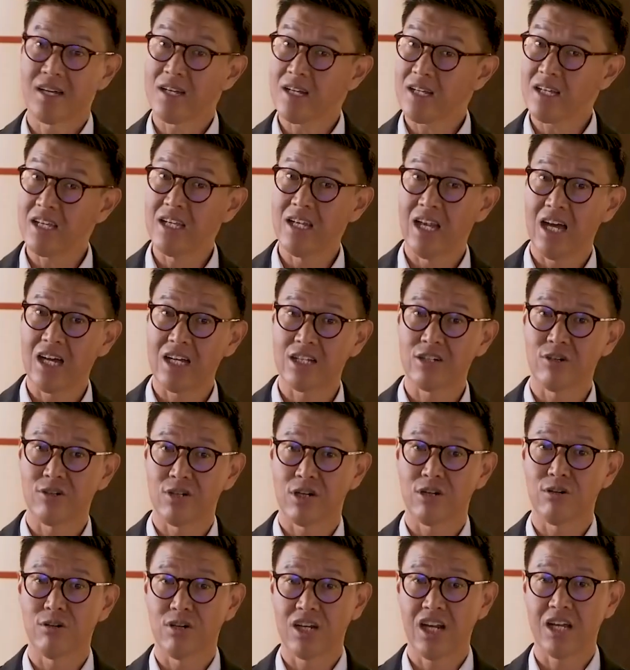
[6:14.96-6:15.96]
karena kehilangan
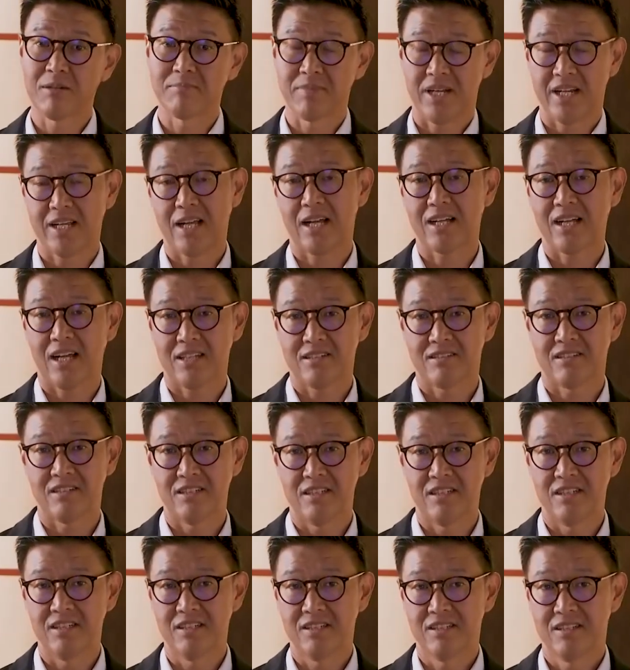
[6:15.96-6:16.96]
orang-orang yang mereka
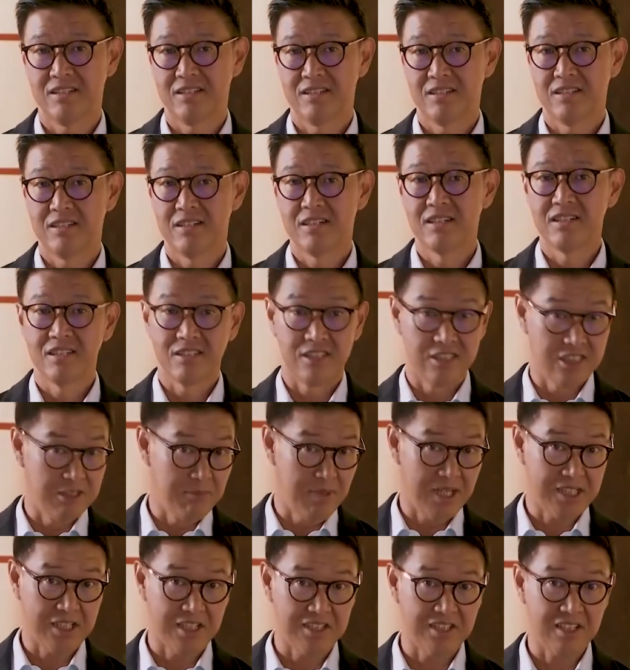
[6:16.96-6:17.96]
kasihi. Di
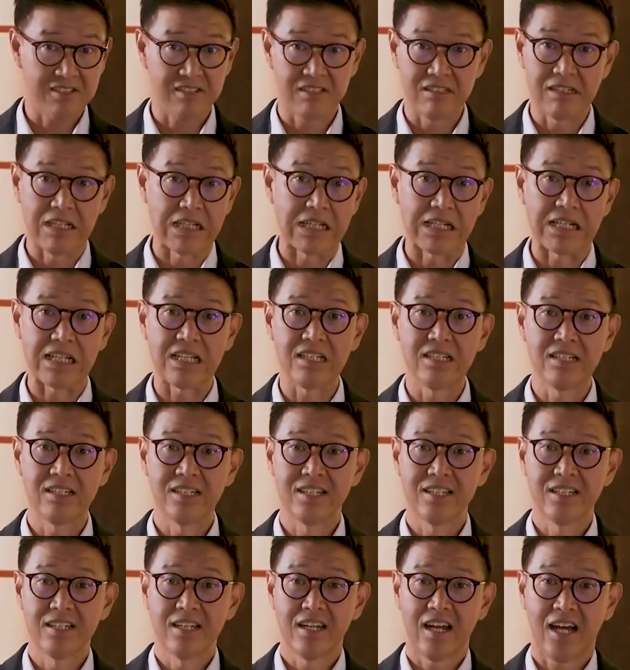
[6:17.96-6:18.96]
jemaat kita
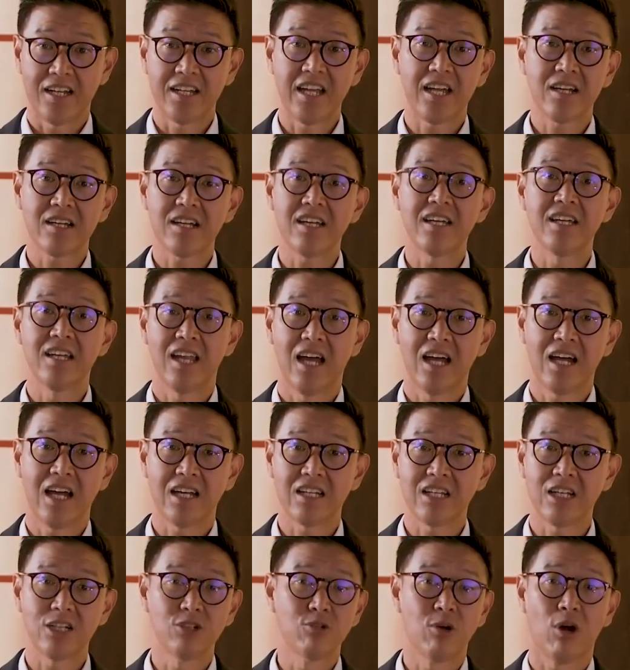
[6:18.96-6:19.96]
sendiri ada yang
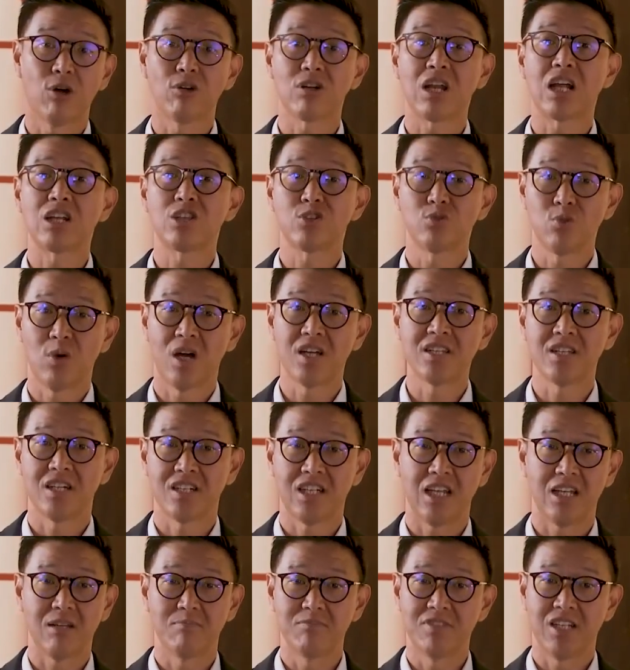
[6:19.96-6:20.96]
kehilangan kedua orang
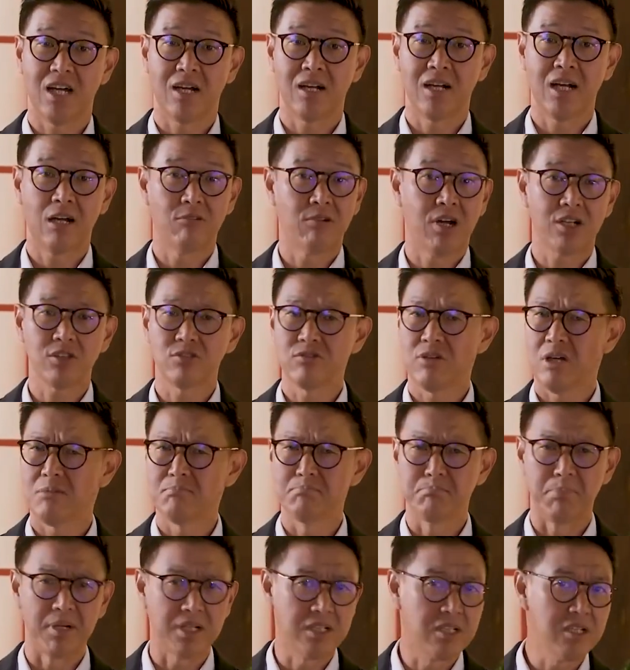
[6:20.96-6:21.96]
tuanya dalam jangka
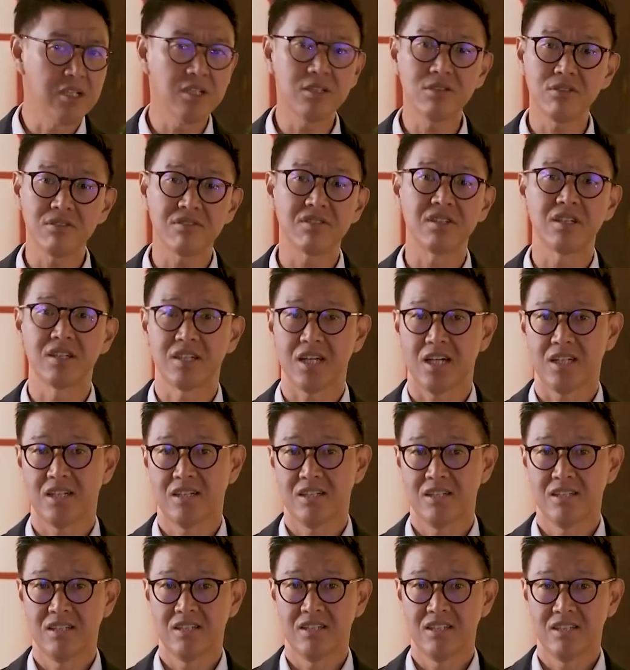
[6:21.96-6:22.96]
waktu yang begitu
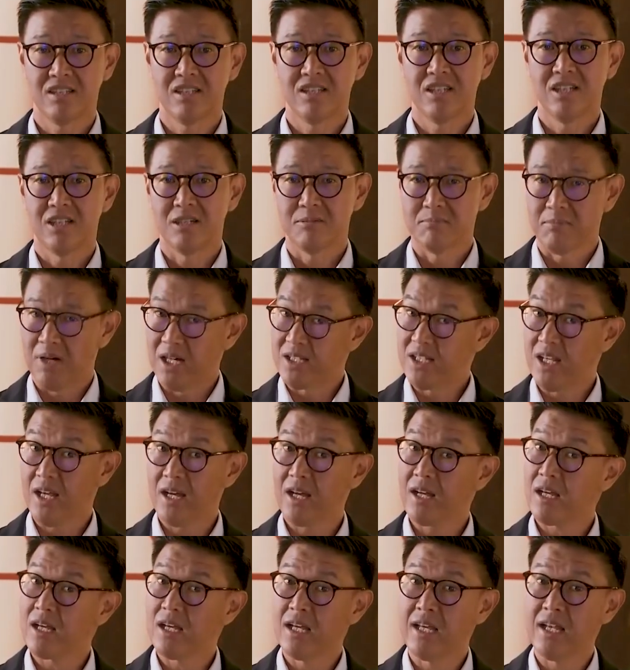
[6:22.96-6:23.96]
singkat
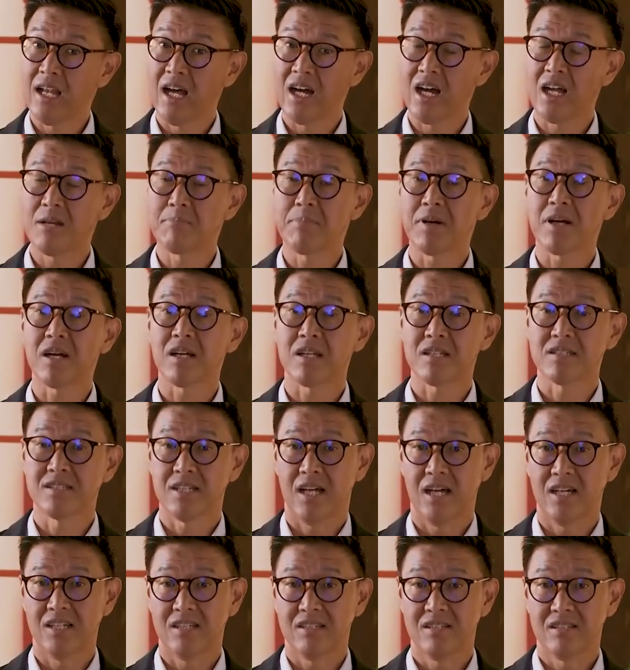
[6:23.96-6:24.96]
banyak yang kehilangan
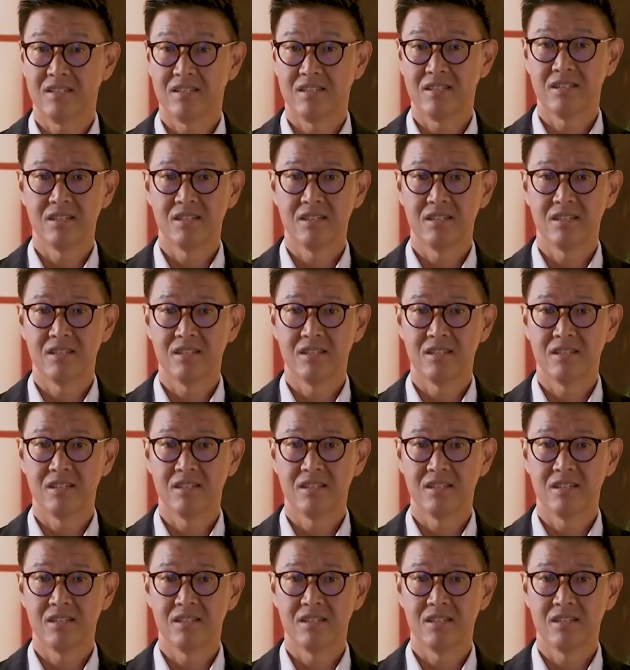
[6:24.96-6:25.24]
pekerjaan,